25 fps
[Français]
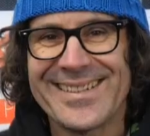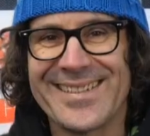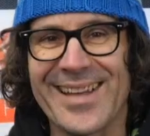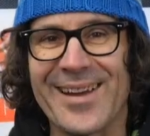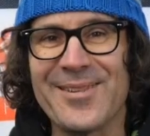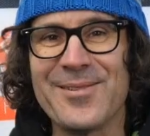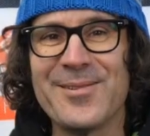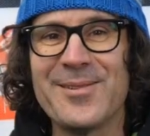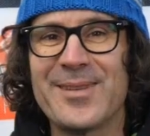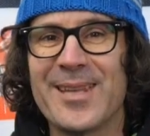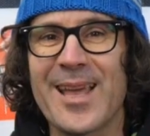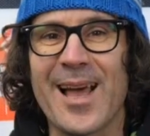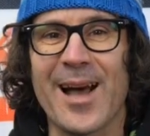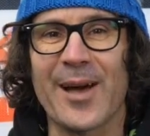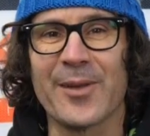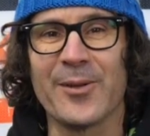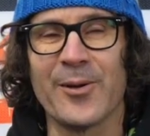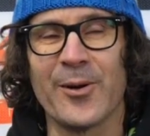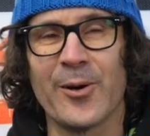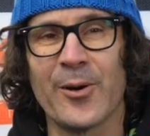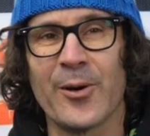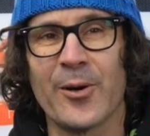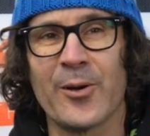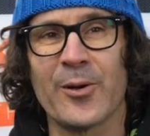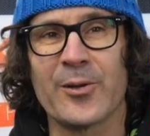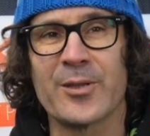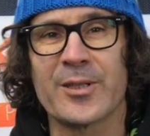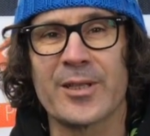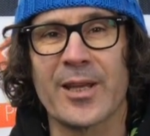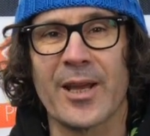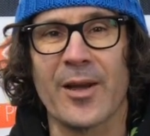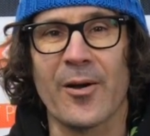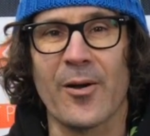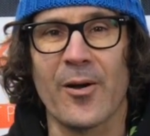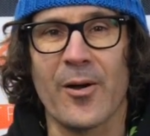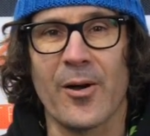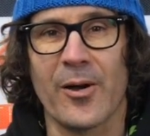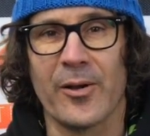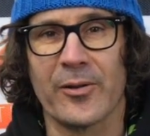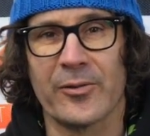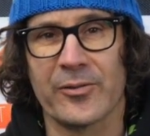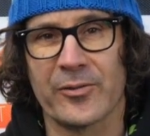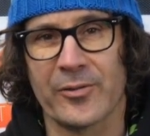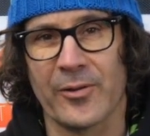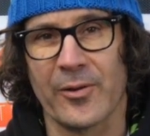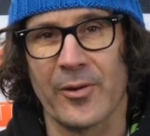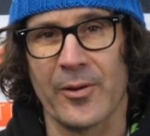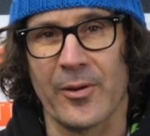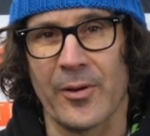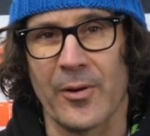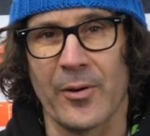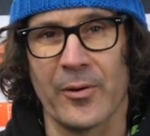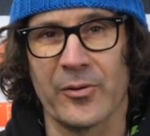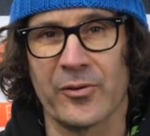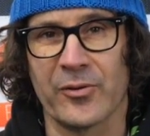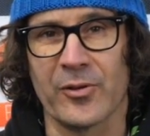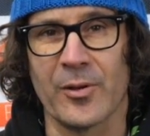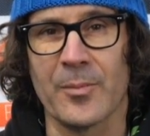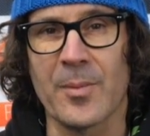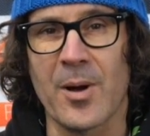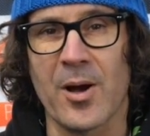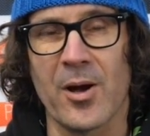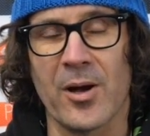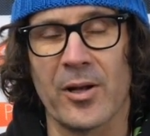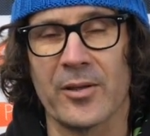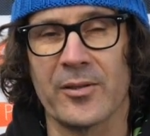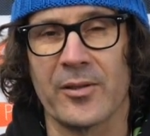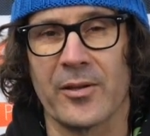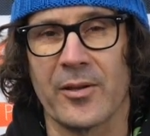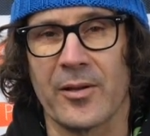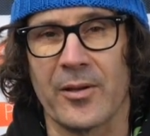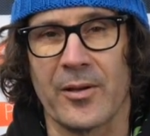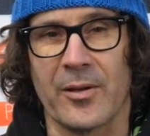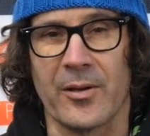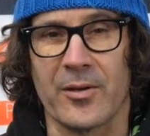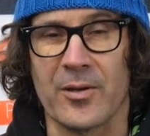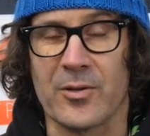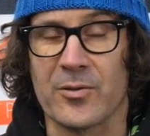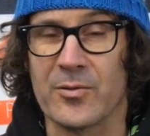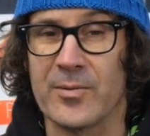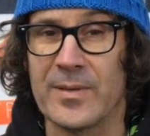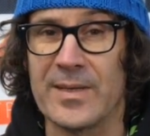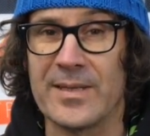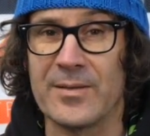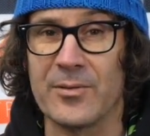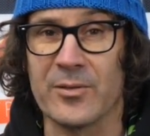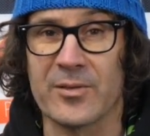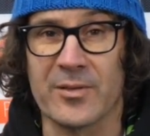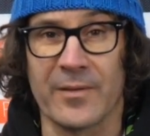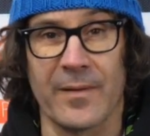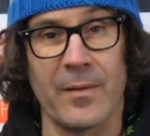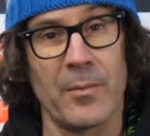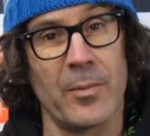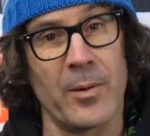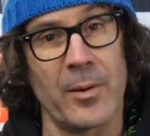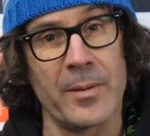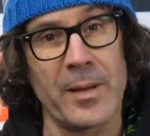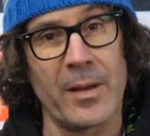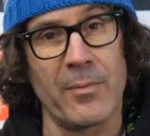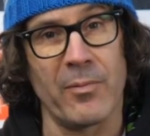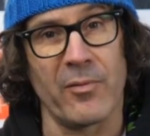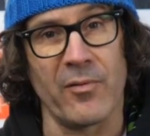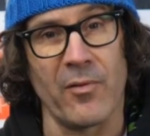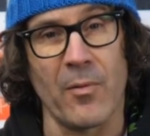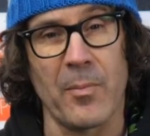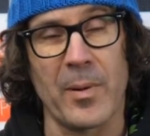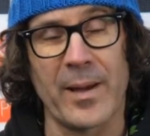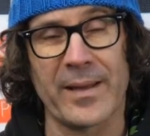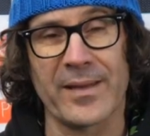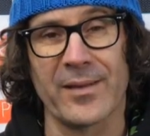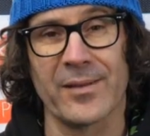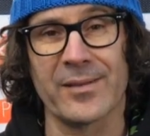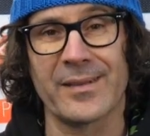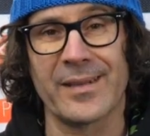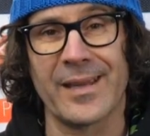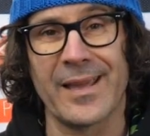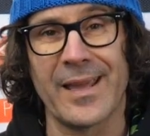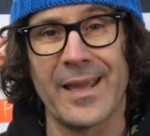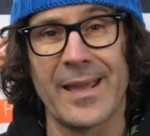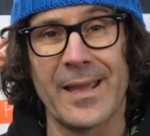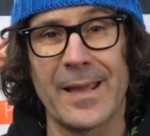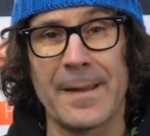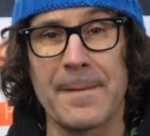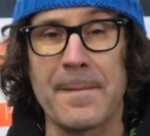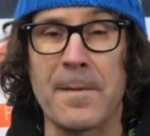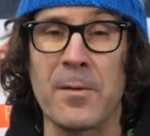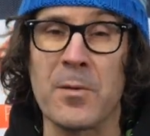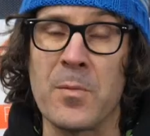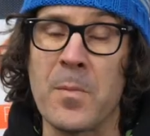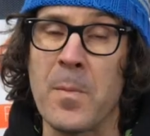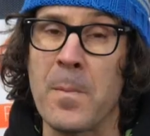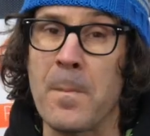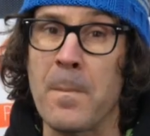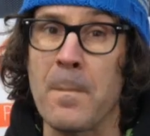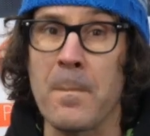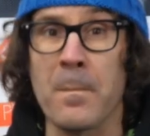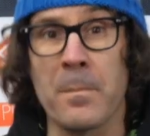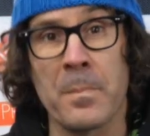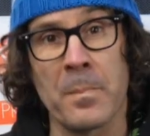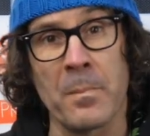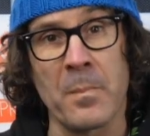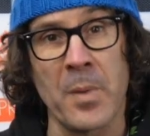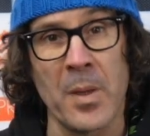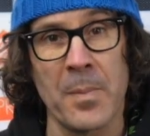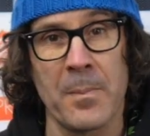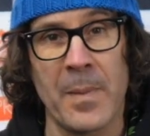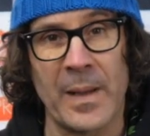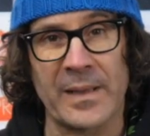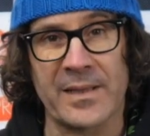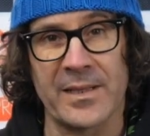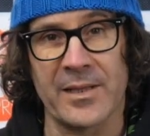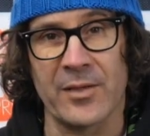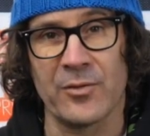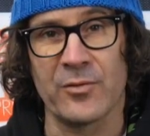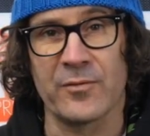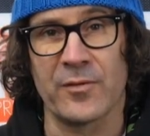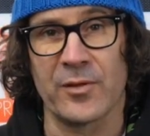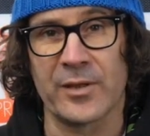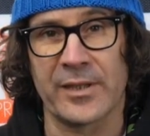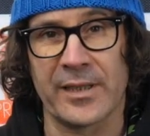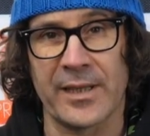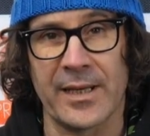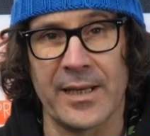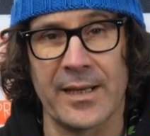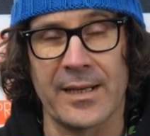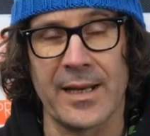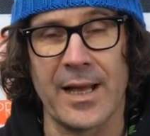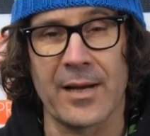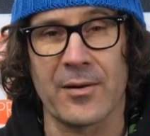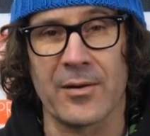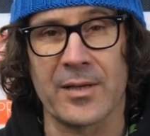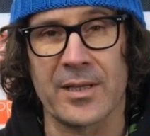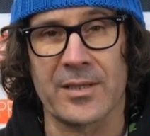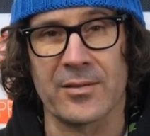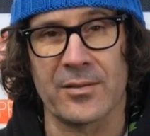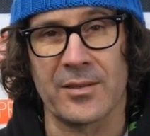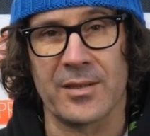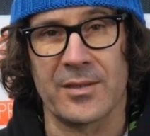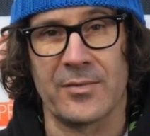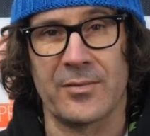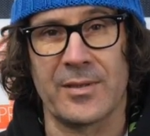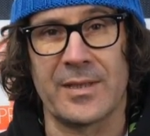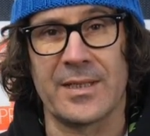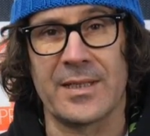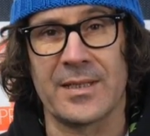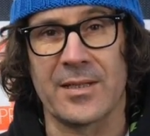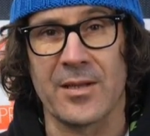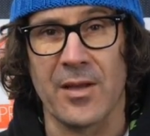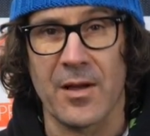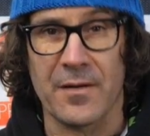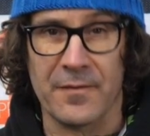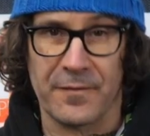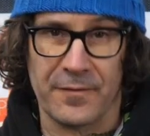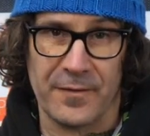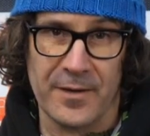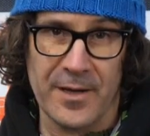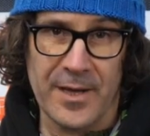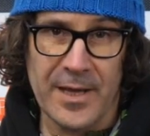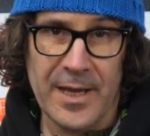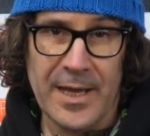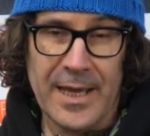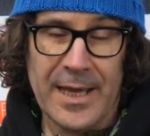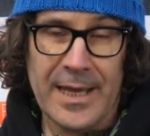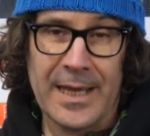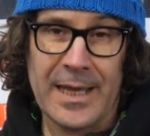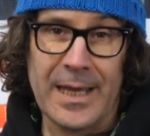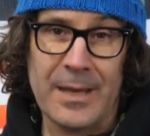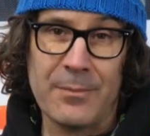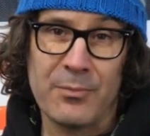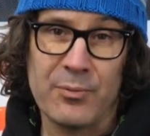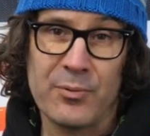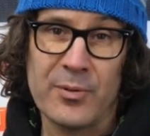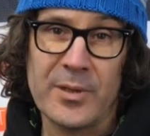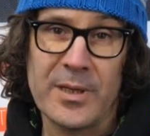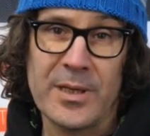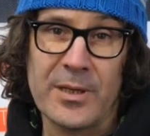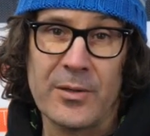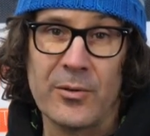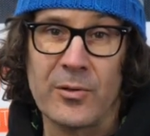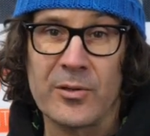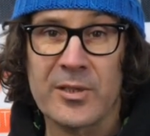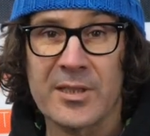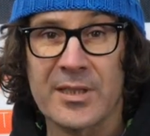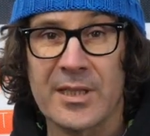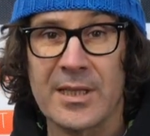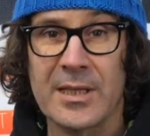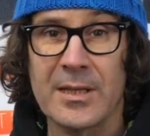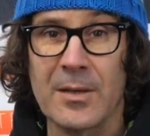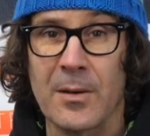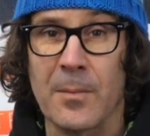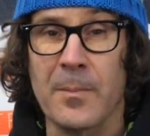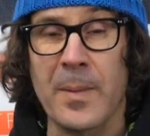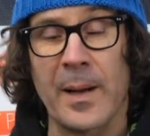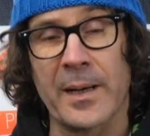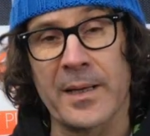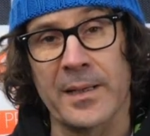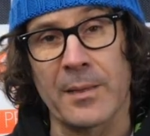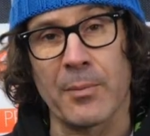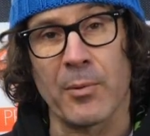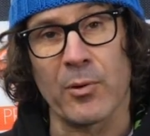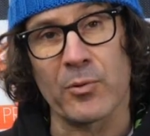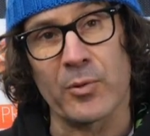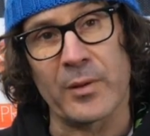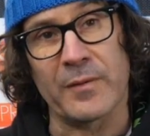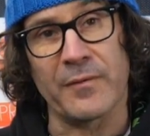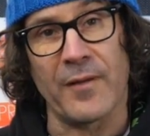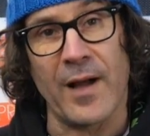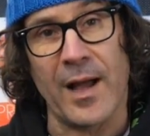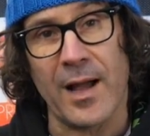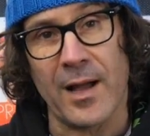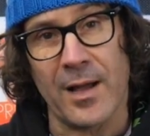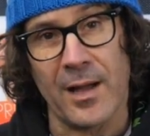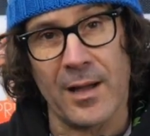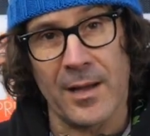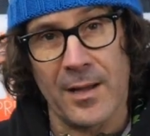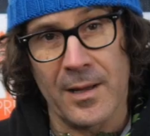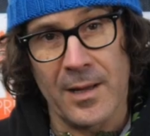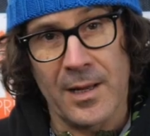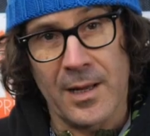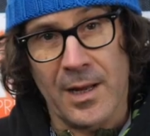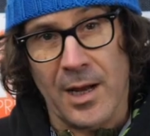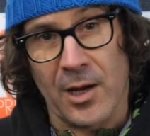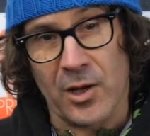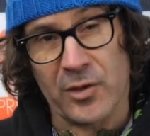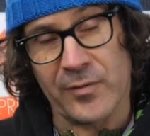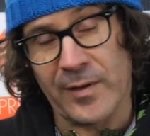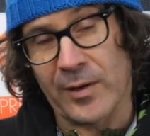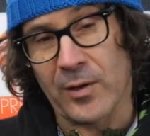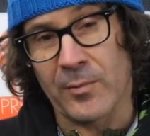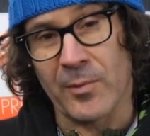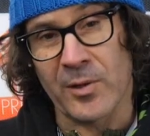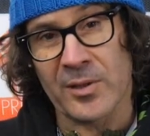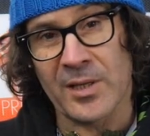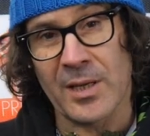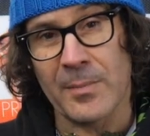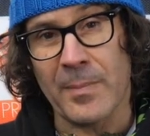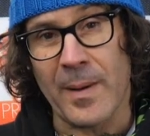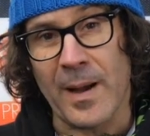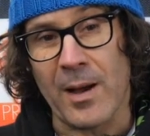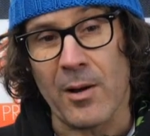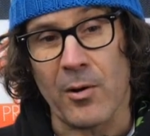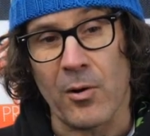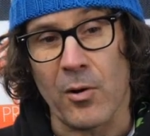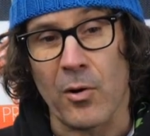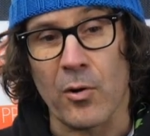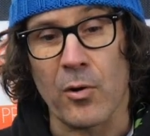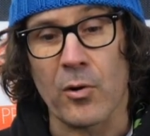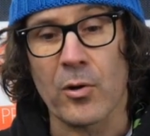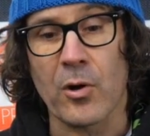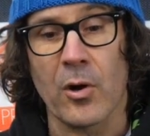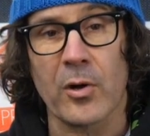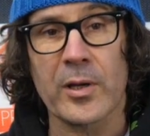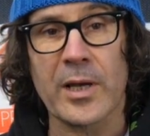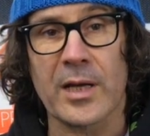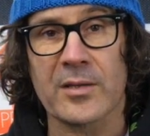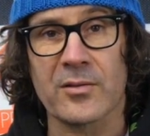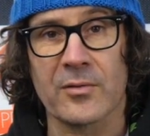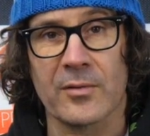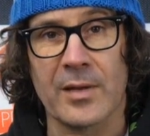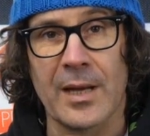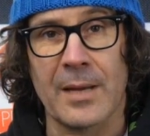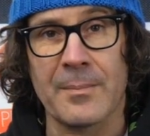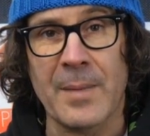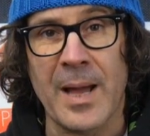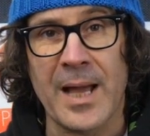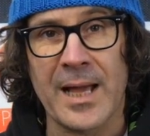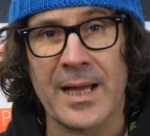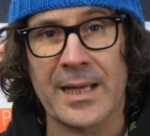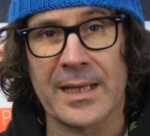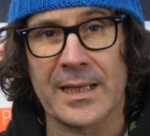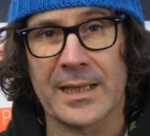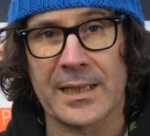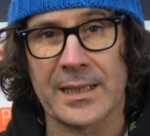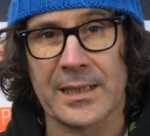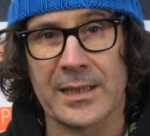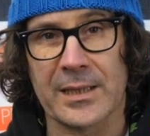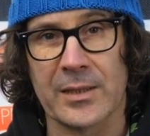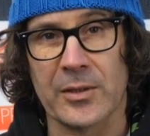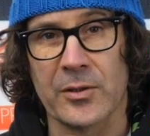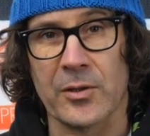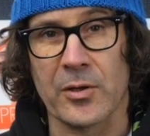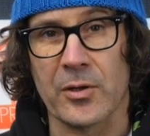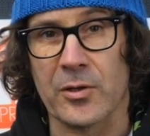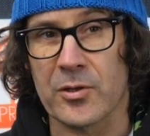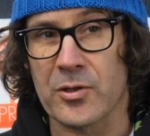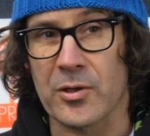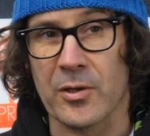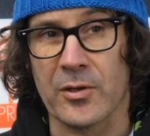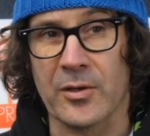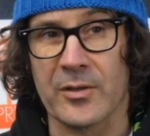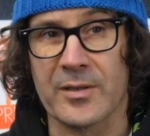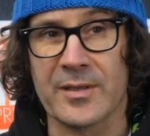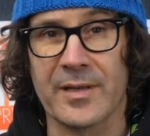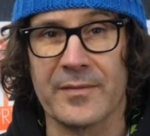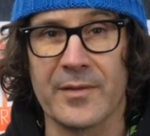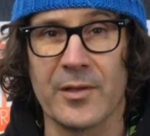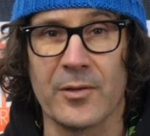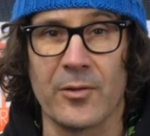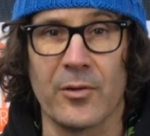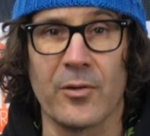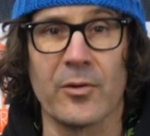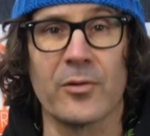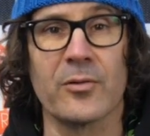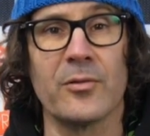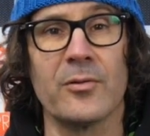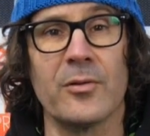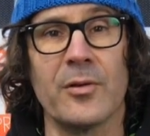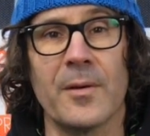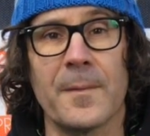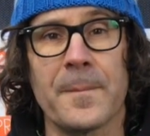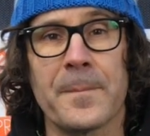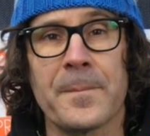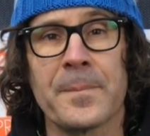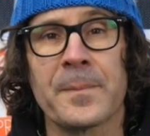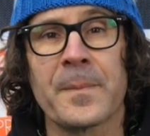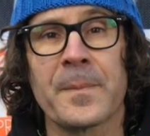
Salut, c'est Arnaud chez Ross euh, au snowboard. Euh, je suis ici au snowboard première pour vous présenter une bonne partie des nouveautés de la collection 18-19 et puis aussi euh, parler des produits phares. Alors je vais commencer par le grand garçon de la marque, le jeune Xavier Delerue,